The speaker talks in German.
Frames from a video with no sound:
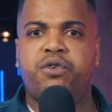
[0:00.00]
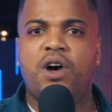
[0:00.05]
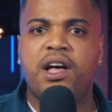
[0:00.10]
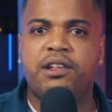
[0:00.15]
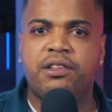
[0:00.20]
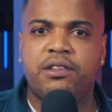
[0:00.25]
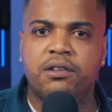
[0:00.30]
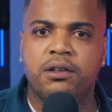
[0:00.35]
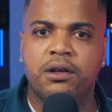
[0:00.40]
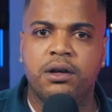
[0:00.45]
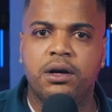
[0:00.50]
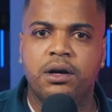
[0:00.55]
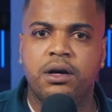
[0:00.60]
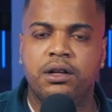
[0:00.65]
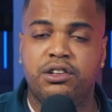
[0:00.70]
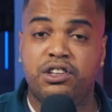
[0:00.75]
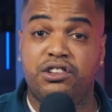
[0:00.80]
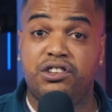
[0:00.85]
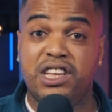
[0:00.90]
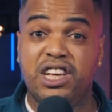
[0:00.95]
was?
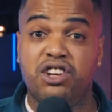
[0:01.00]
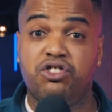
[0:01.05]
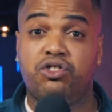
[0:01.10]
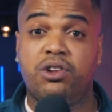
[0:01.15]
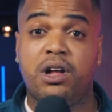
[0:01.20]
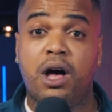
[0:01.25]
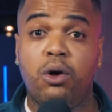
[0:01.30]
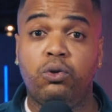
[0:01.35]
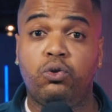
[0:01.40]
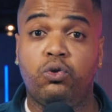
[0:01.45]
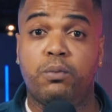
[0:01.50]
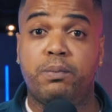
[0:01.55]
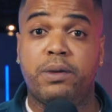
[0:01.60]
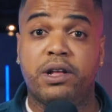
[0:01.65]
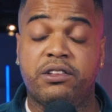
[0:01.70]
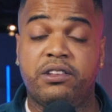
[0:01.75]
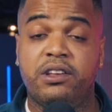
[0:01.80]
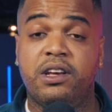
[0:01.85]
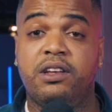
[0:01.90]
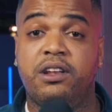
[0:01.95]
Das erste Auto,
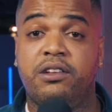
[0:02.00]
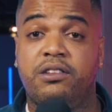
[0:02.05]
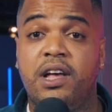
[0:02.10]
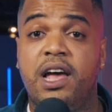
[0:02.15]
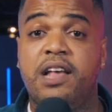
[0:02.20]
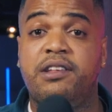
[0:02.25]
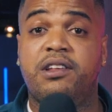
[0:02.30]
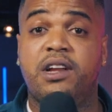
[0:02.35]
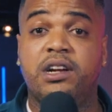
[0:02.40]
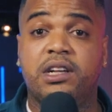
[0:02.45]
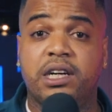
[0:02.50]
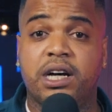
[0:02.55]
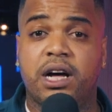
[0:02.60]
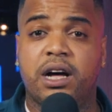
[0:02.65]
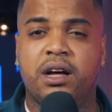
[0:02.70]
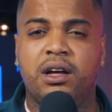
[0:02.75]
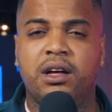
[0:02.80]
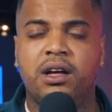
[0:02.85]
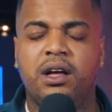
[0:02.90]
Mercedes SLK.